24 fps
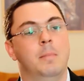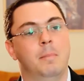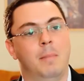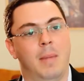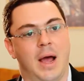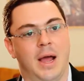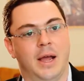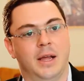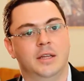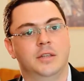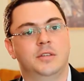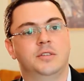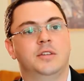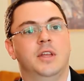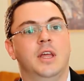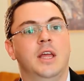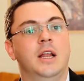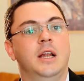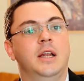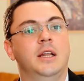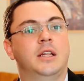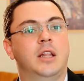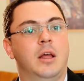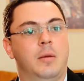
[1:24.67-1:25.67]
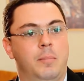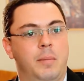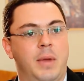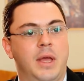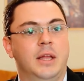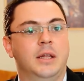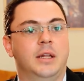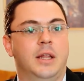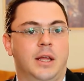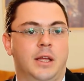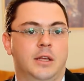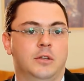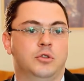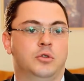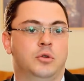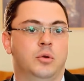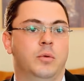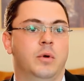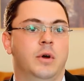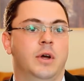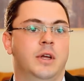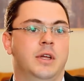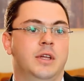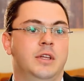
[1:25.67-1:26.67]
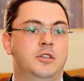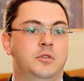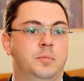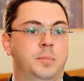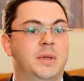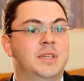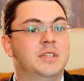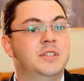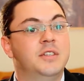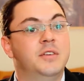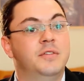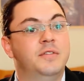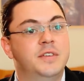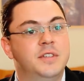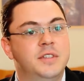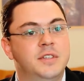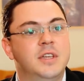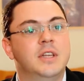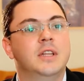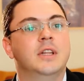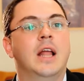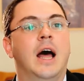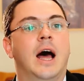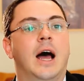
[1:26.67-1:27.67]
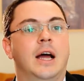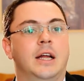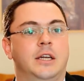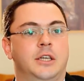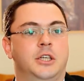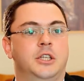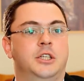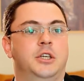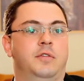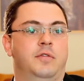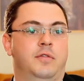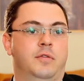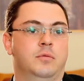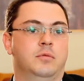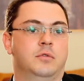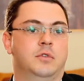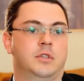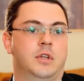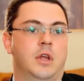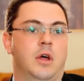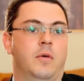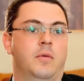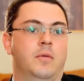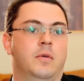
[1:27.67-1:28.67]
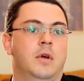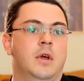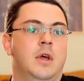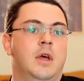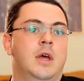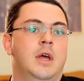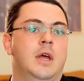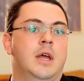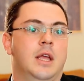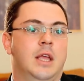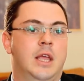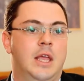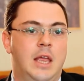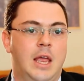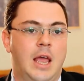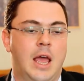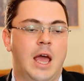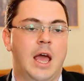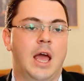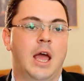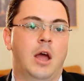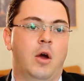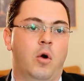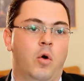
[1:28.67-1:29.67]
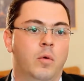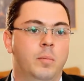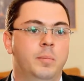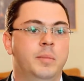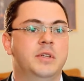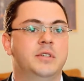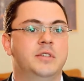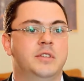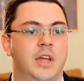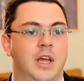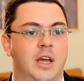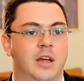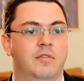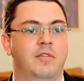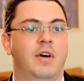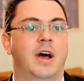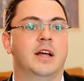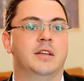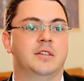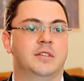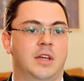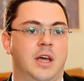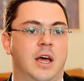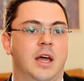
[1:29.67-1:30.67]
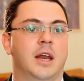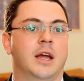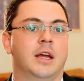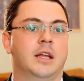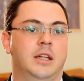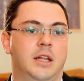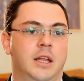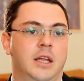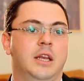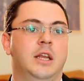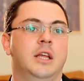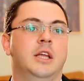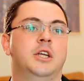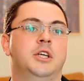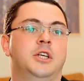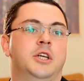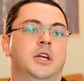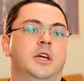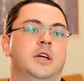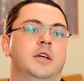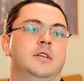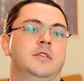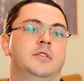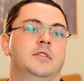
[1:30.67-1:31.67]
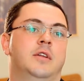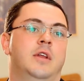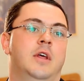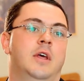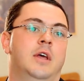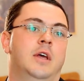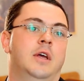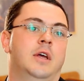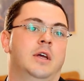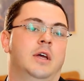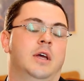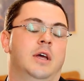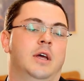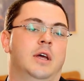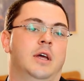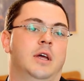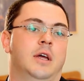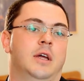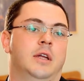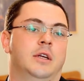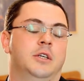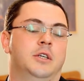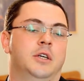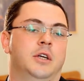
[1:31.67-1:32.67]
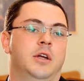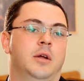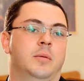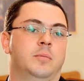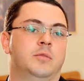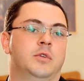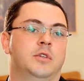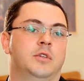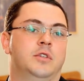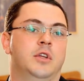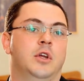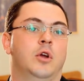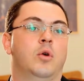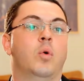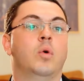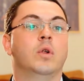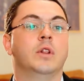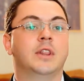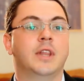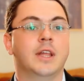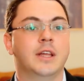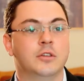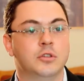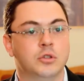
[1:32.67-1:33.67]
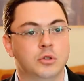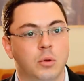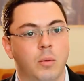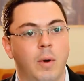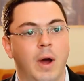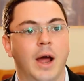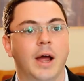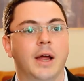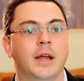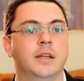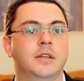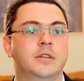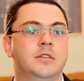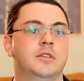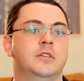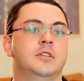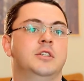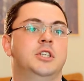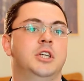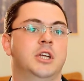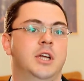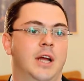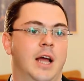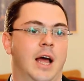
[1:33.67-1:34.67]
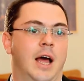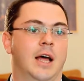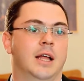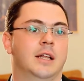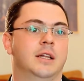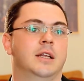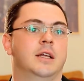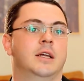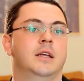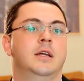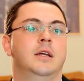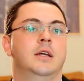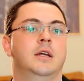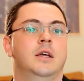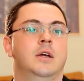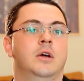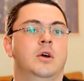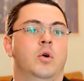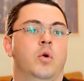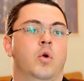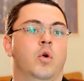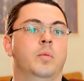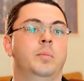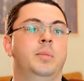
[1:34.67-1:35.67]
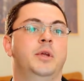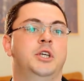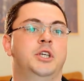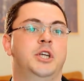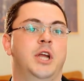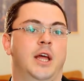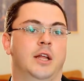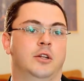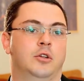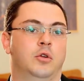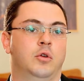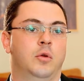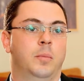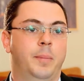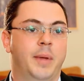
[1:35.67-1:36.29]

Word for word: Mas ele também tem a sua especificidade de função, que é observar as características, eh, digamos assim, contextuais de cada objeto do